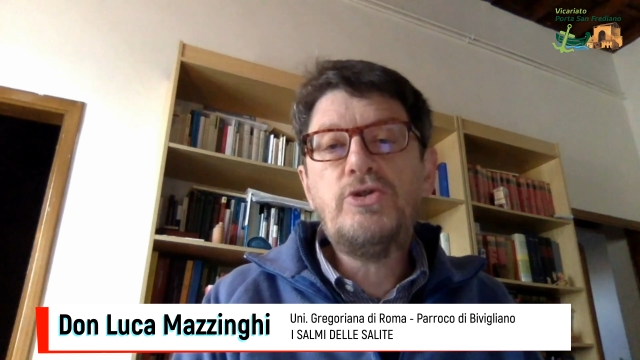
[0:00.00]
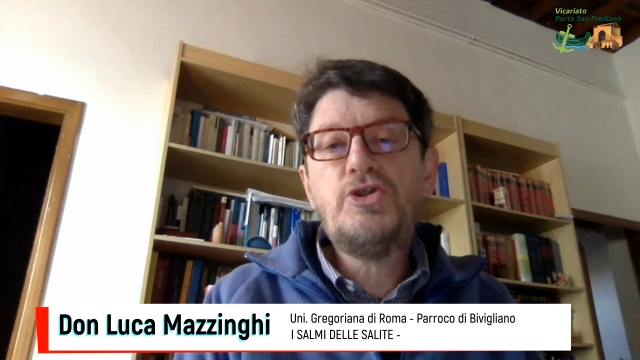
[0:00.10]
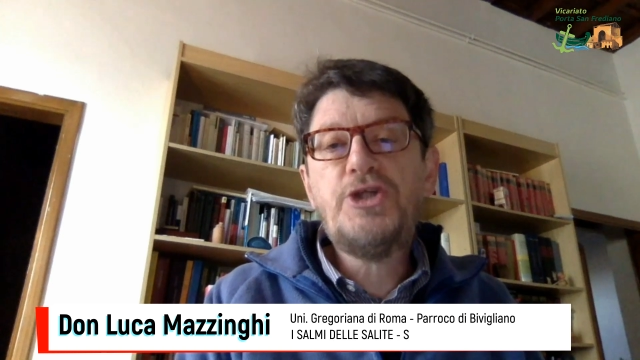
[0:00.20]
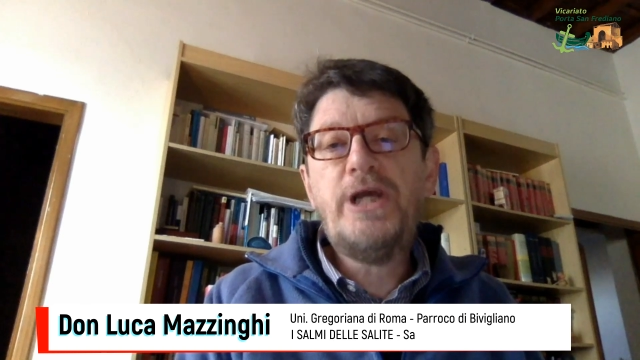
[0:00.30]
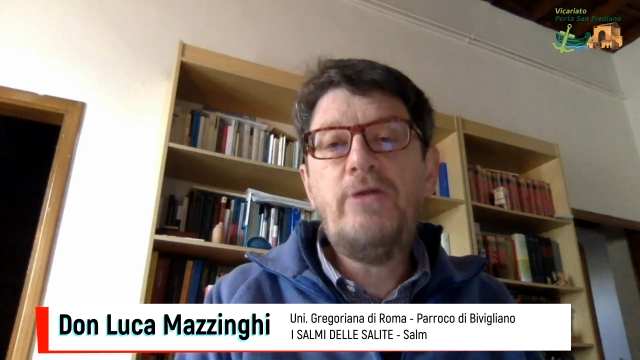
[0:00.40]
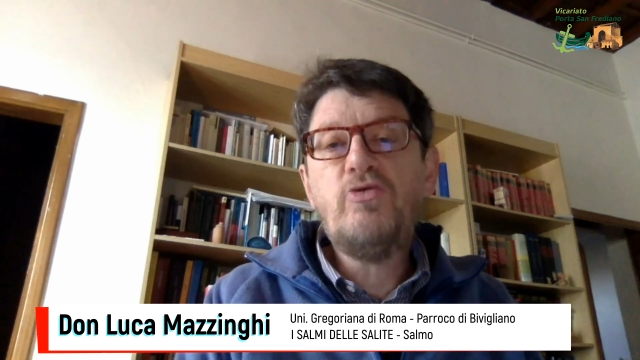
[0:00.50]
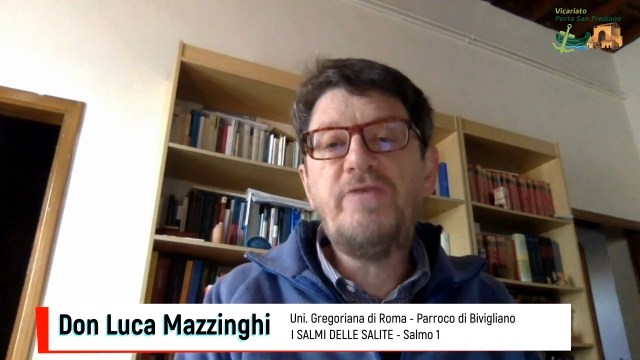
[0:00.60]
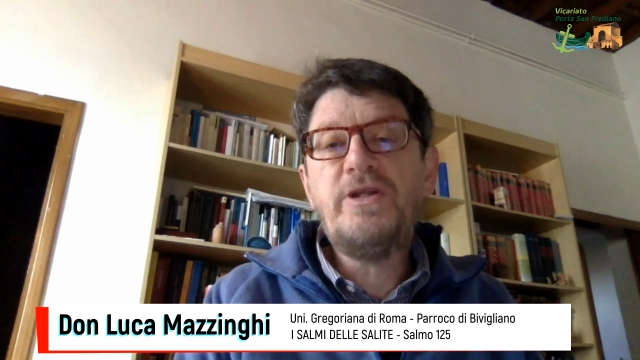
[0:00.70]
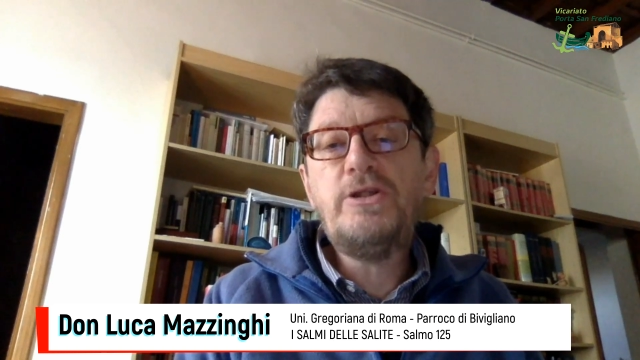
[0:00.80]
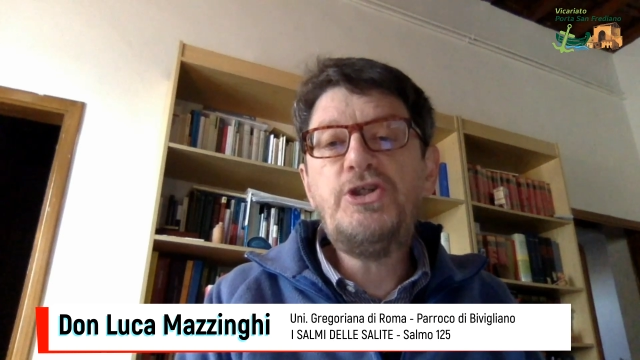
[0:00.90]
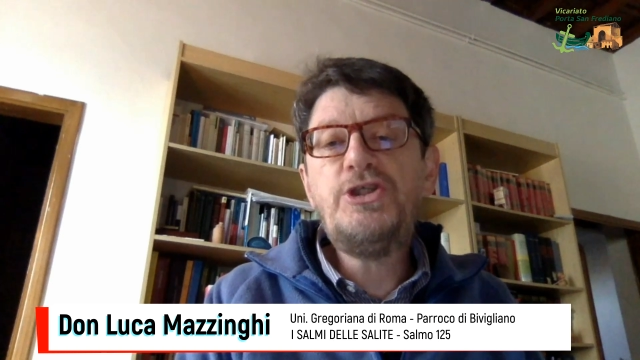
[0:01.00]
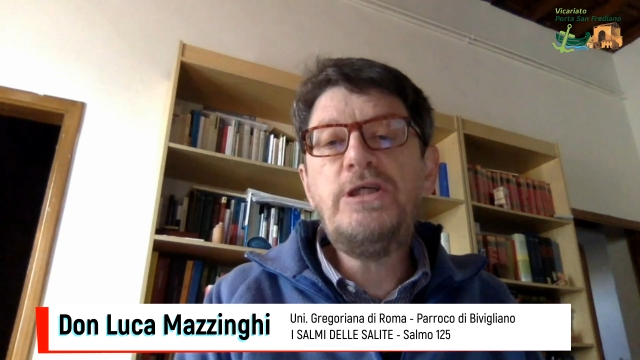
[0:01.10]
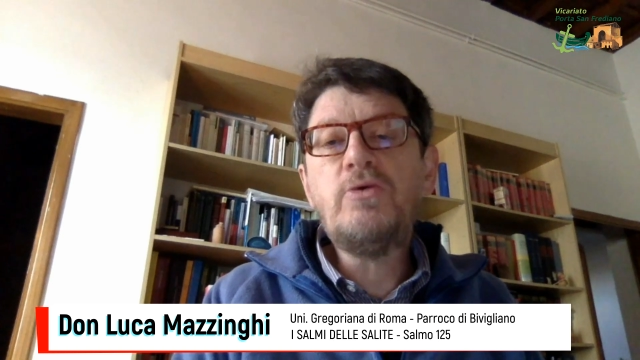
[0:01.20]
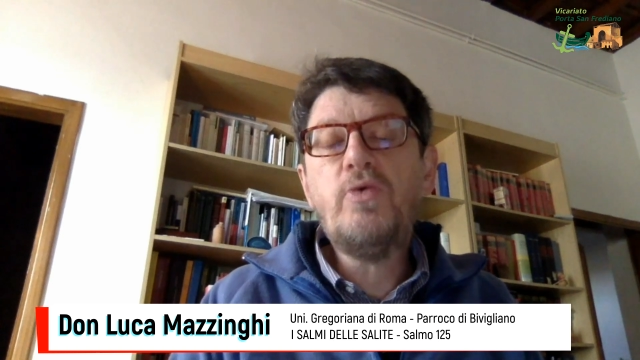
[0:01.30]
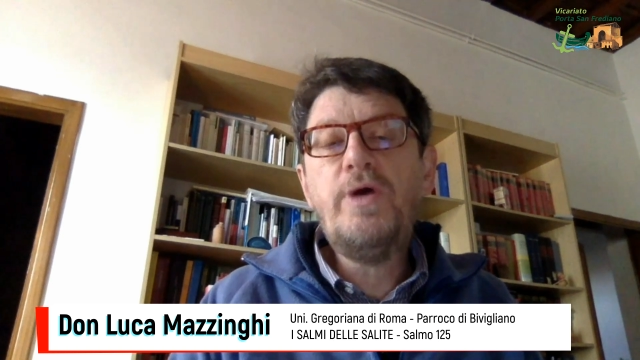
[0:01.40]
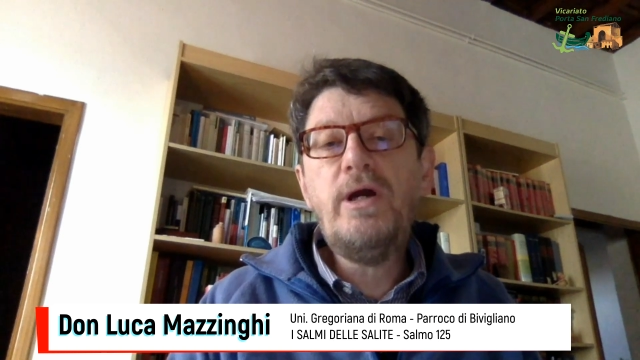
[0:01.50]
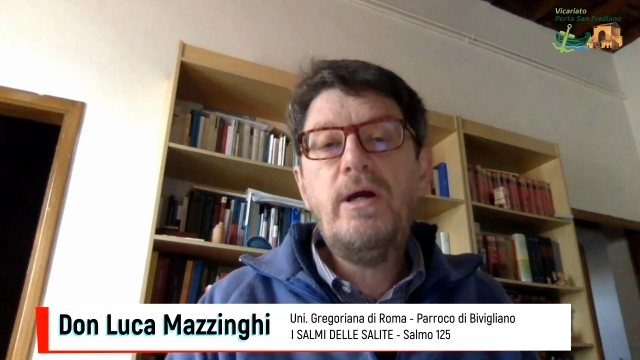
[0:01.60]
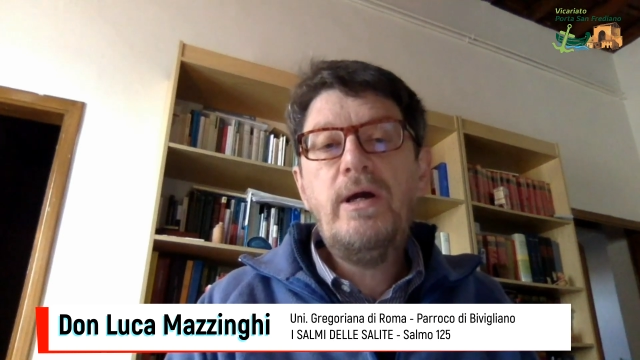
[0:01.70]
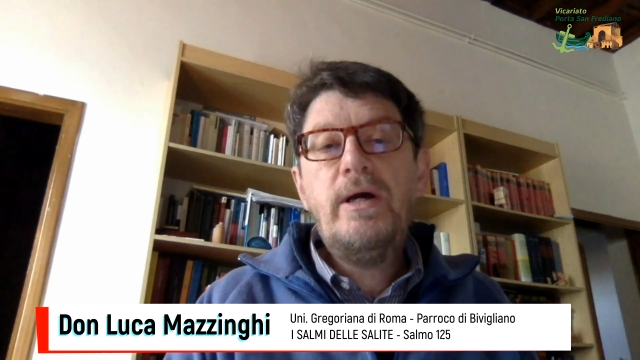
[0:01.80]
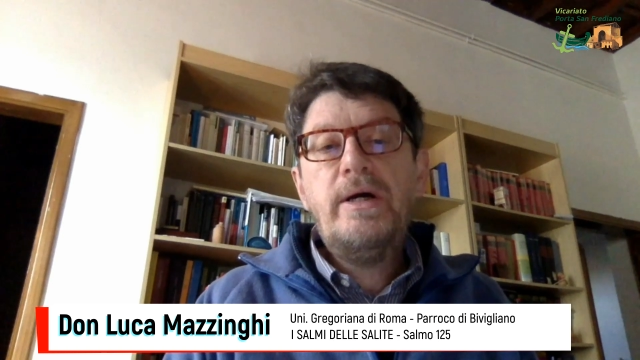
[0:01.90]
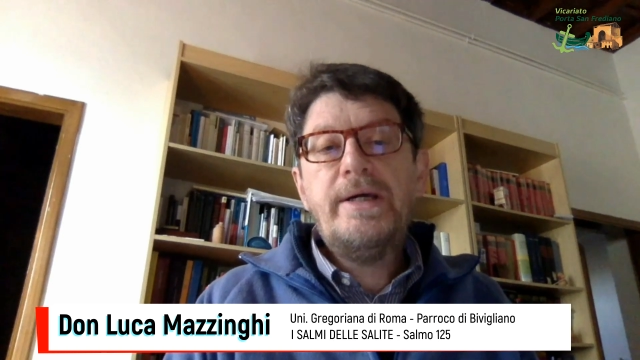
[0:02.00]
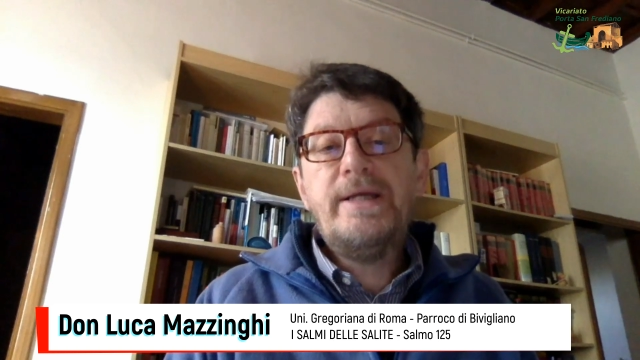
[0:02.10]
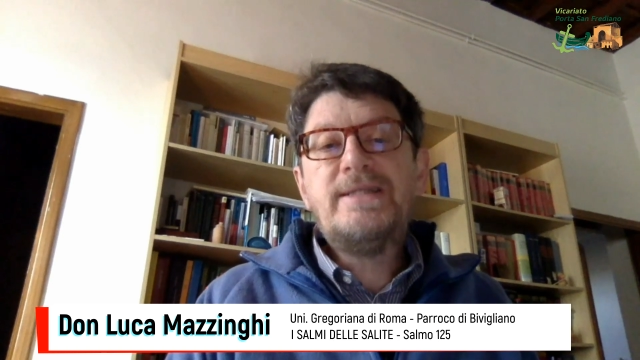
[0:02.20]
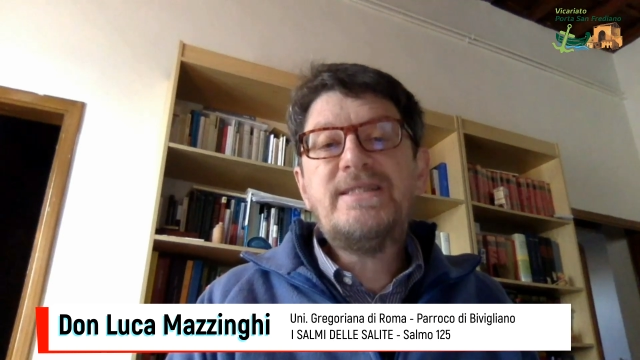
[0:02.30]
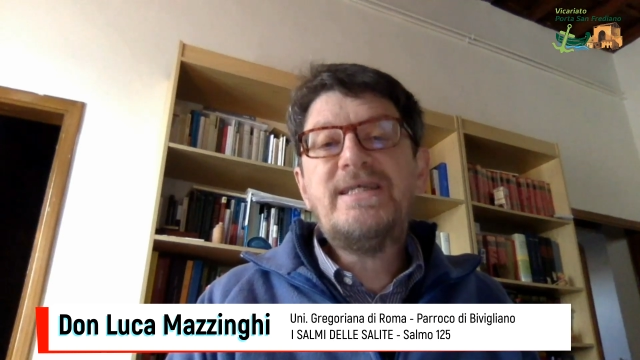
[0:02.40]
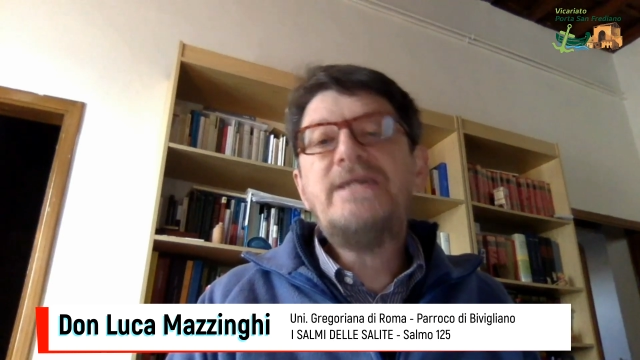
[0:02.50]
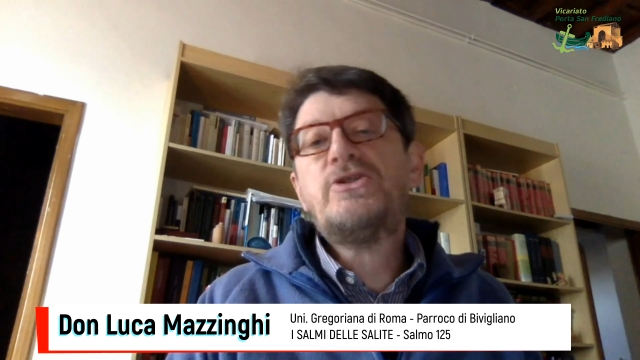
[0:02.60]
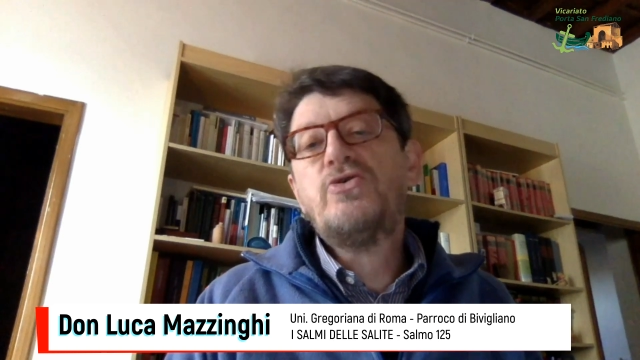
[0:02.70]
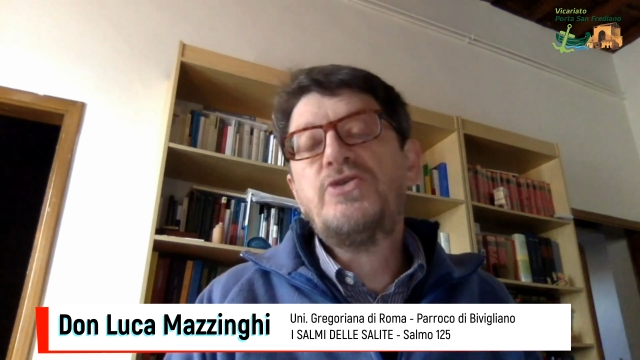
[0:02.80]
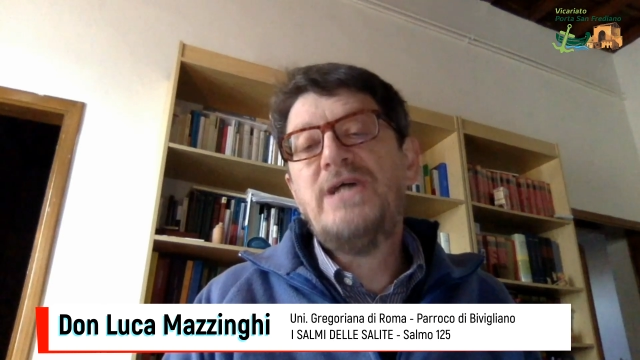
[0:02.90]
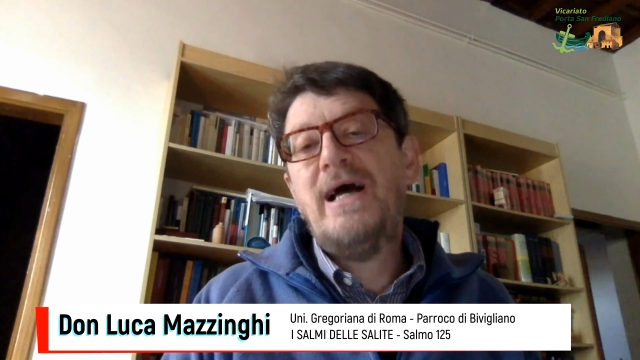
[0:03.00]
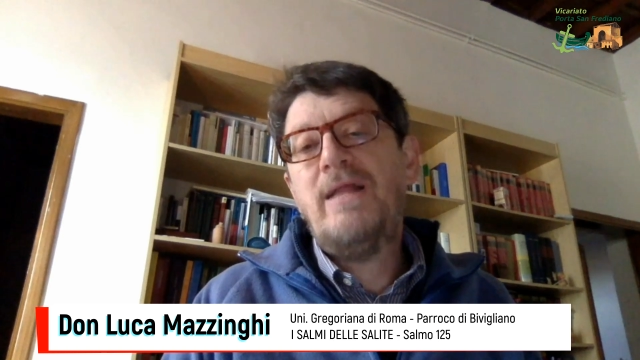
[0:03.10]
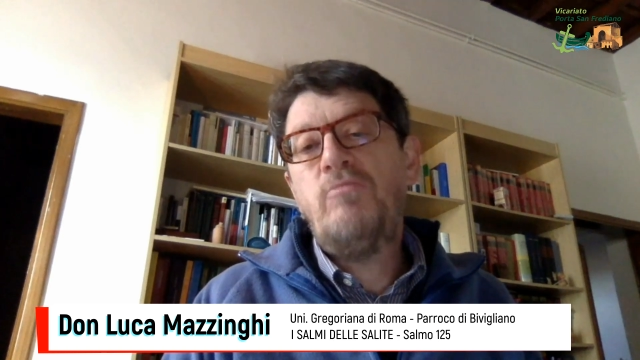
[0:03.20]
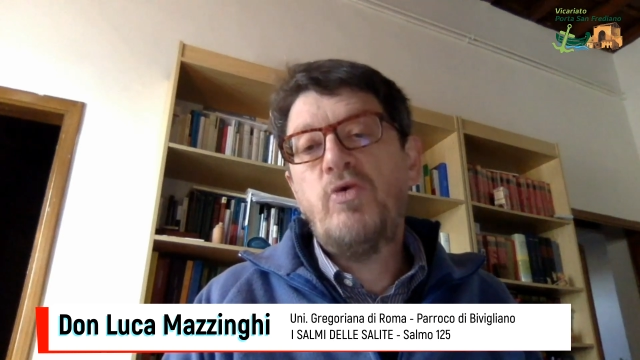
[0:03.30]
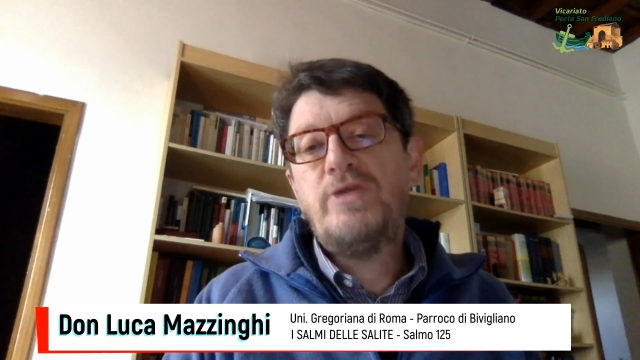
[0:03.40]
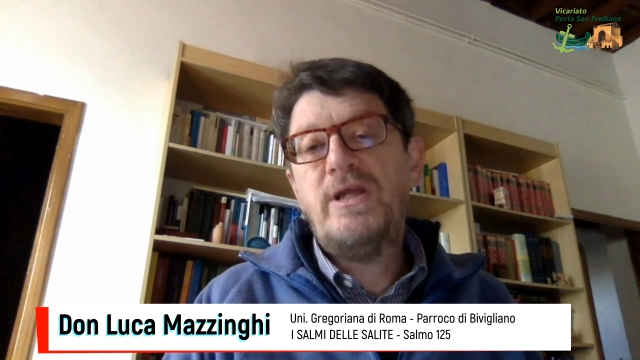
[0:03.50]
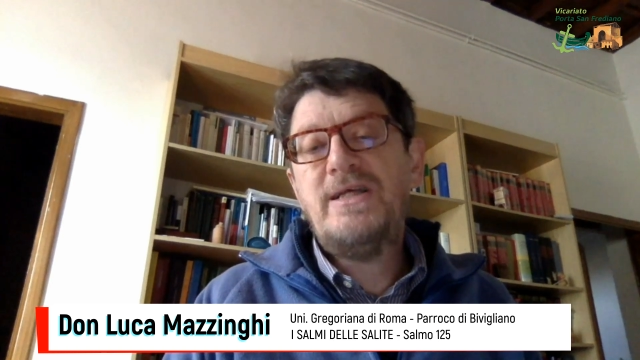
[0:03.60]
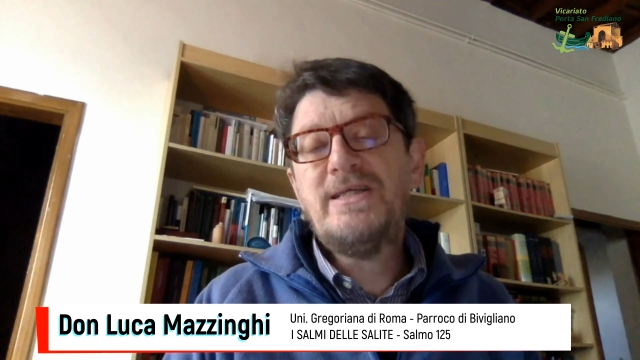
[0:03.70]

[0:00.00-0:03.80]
125, il sesto Salmo delle